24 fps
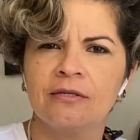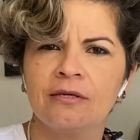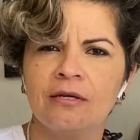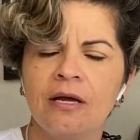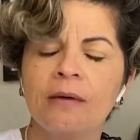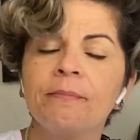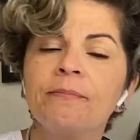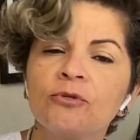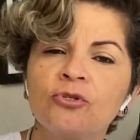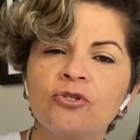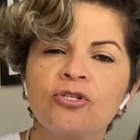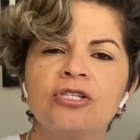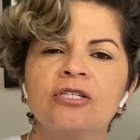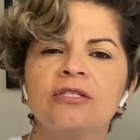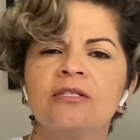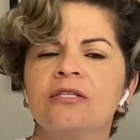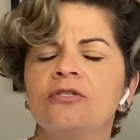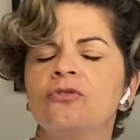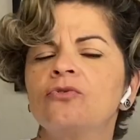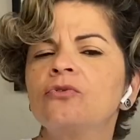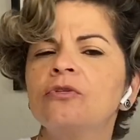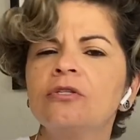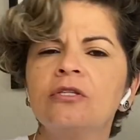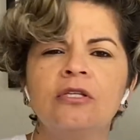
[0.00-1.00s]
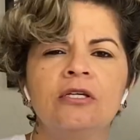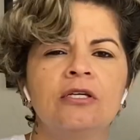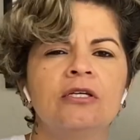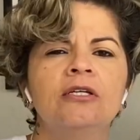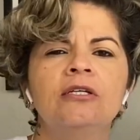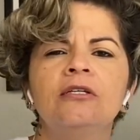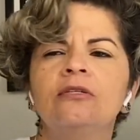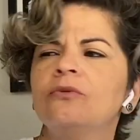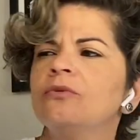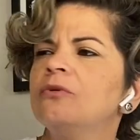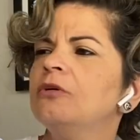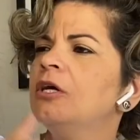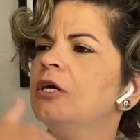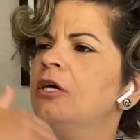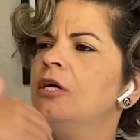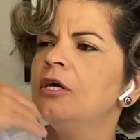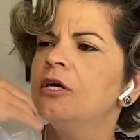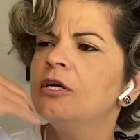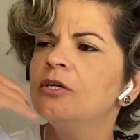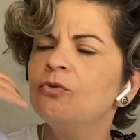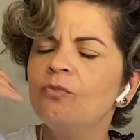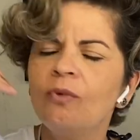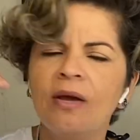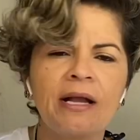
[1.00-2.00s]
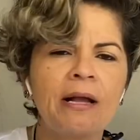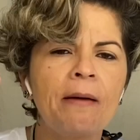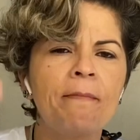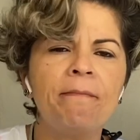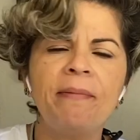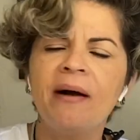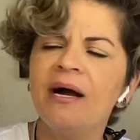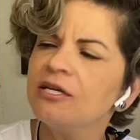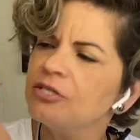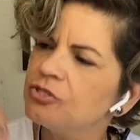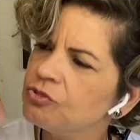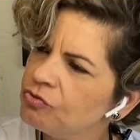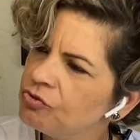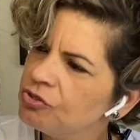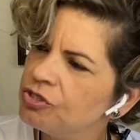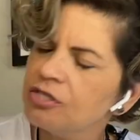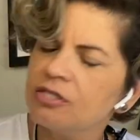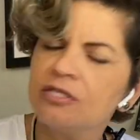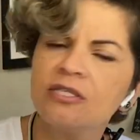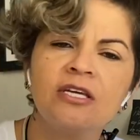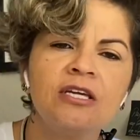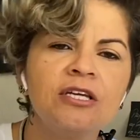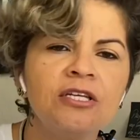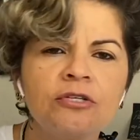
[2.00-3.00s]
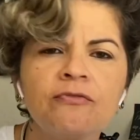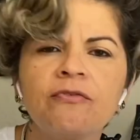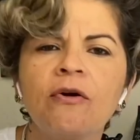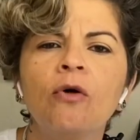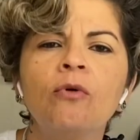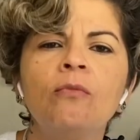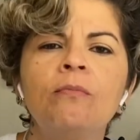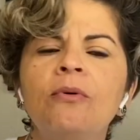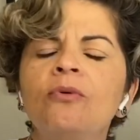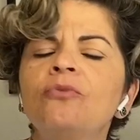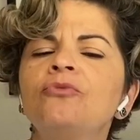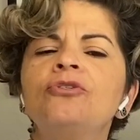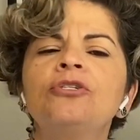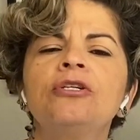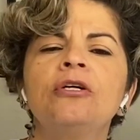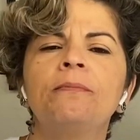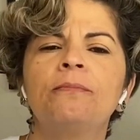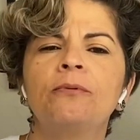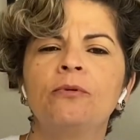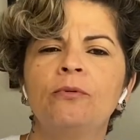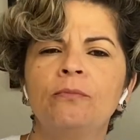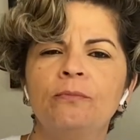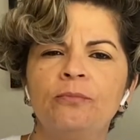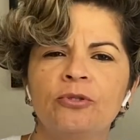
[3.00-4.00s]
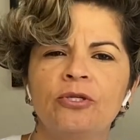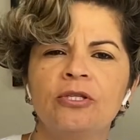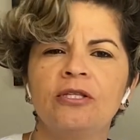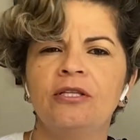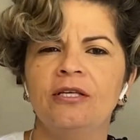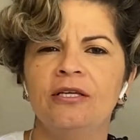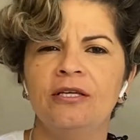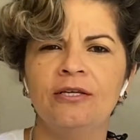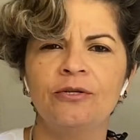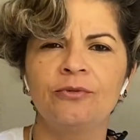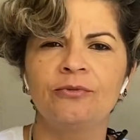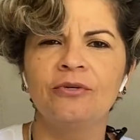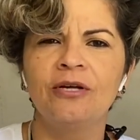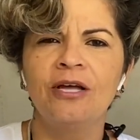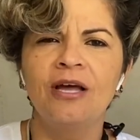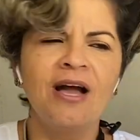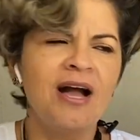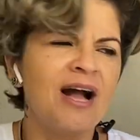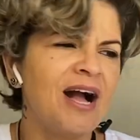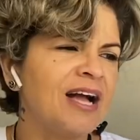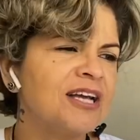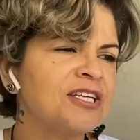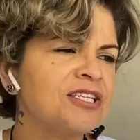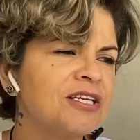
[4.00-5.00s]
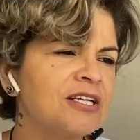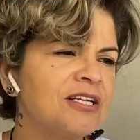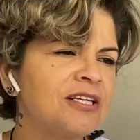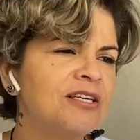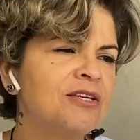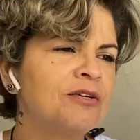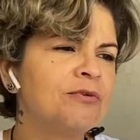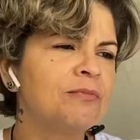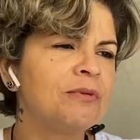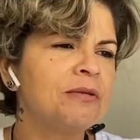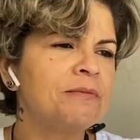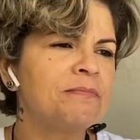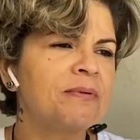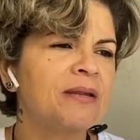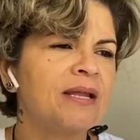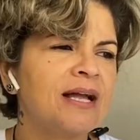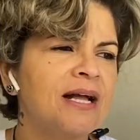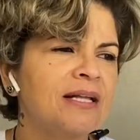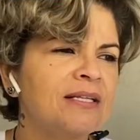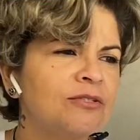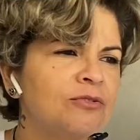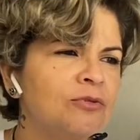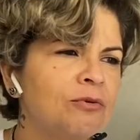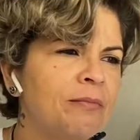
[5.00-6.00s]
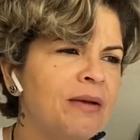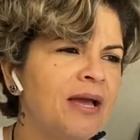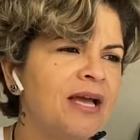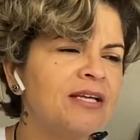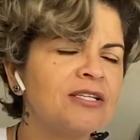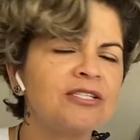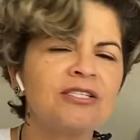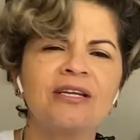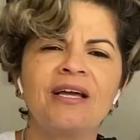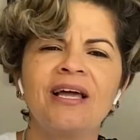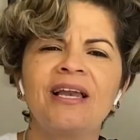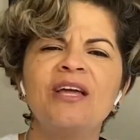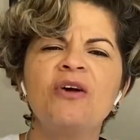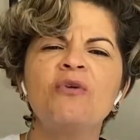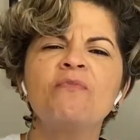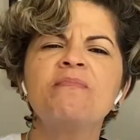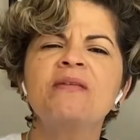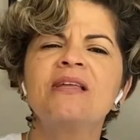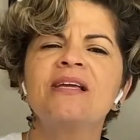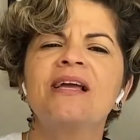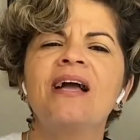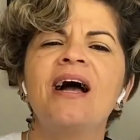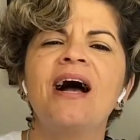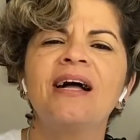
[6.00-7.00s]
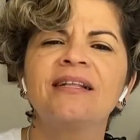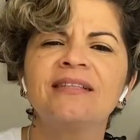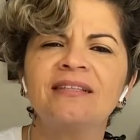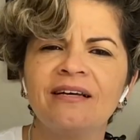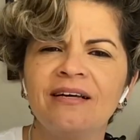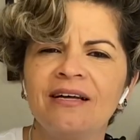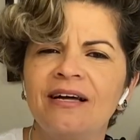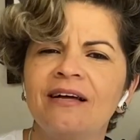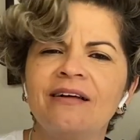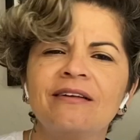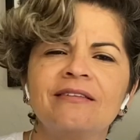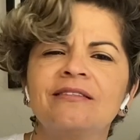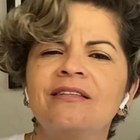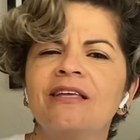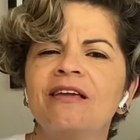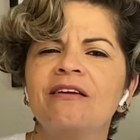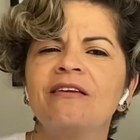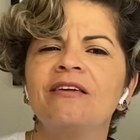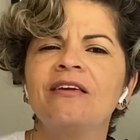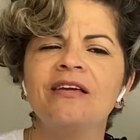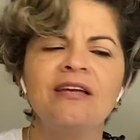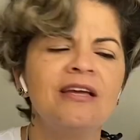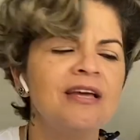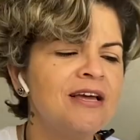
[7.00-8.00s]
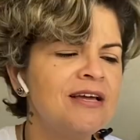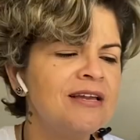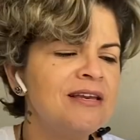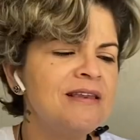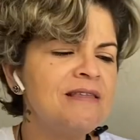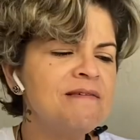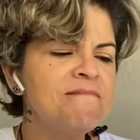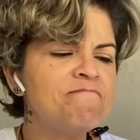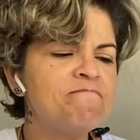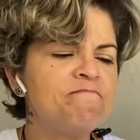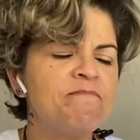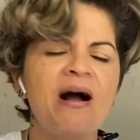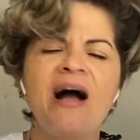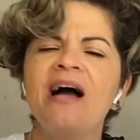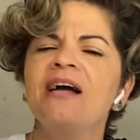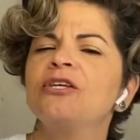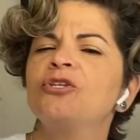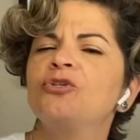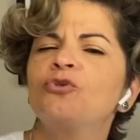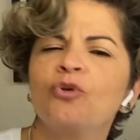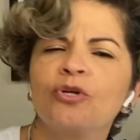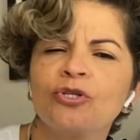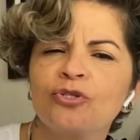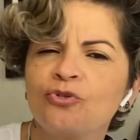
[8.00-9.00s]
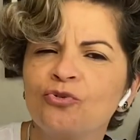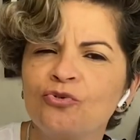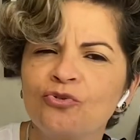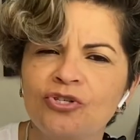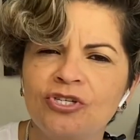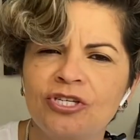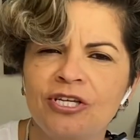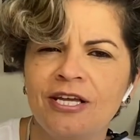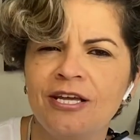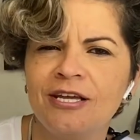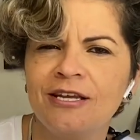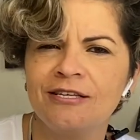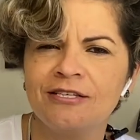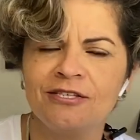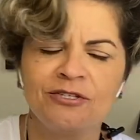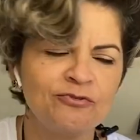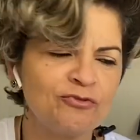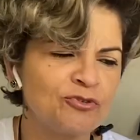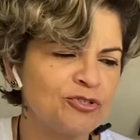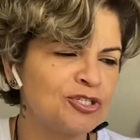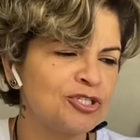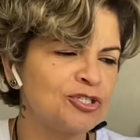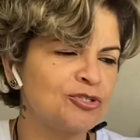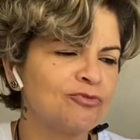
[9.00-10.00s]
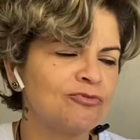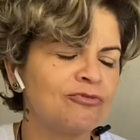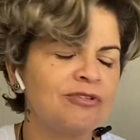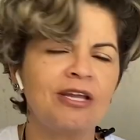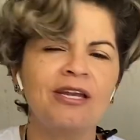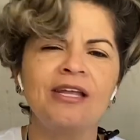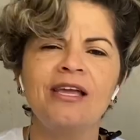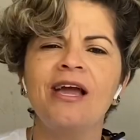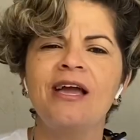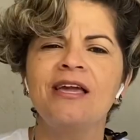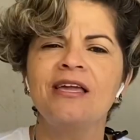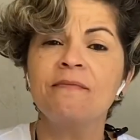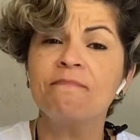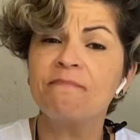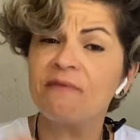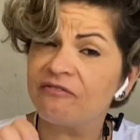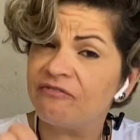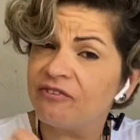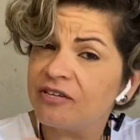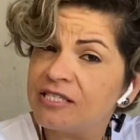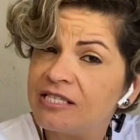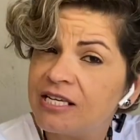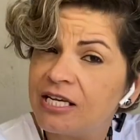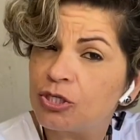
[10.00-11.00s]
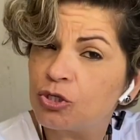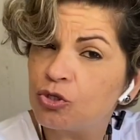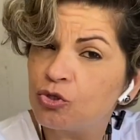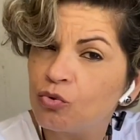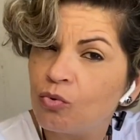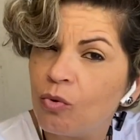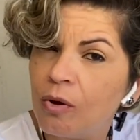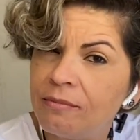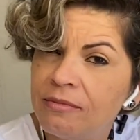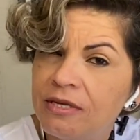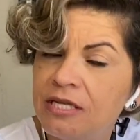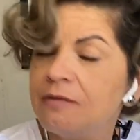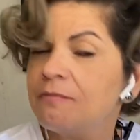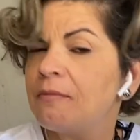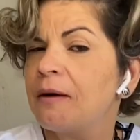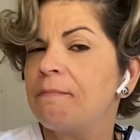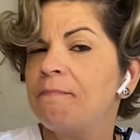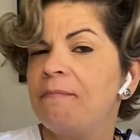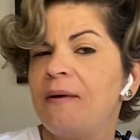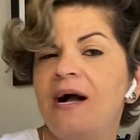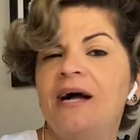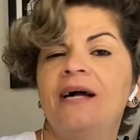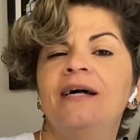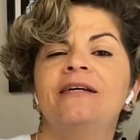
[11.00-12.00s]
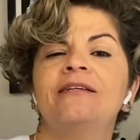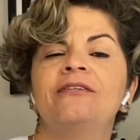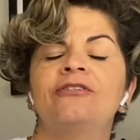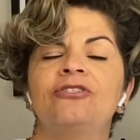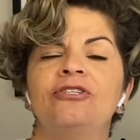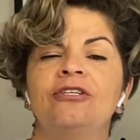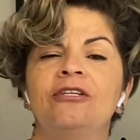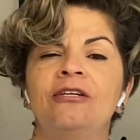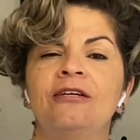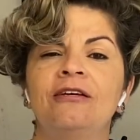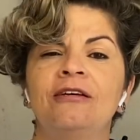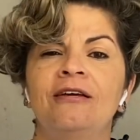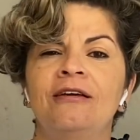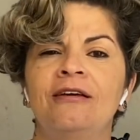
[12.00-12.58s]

a pessoa já está surtando, não é capaz de no dia seguinte falar um bom dia para um porteiro, acha que uma empregada doméstica é obrigada a ter que limpar as suas sujeiras e você não está nem aí para fazer a sua mínima parte.